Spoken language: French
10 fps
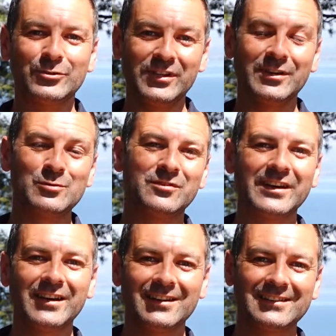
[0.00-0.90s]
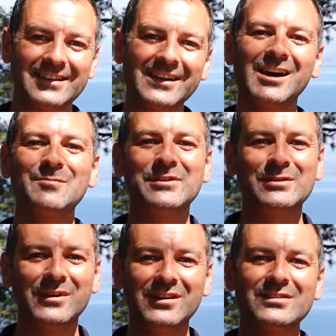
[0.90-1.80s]
de découvrir très
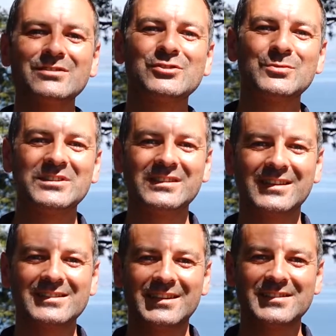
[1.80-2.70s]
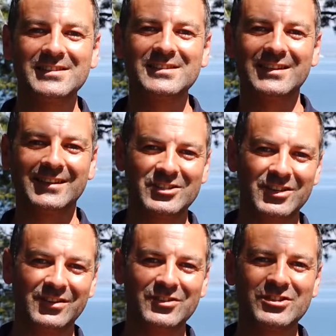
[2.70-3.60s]
rapidement ce petit exercice.
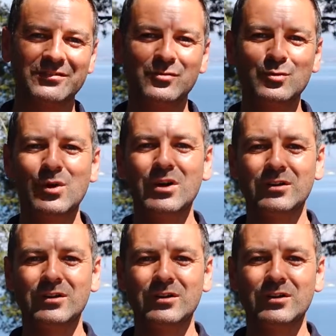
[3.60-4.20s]
Challengez-vous.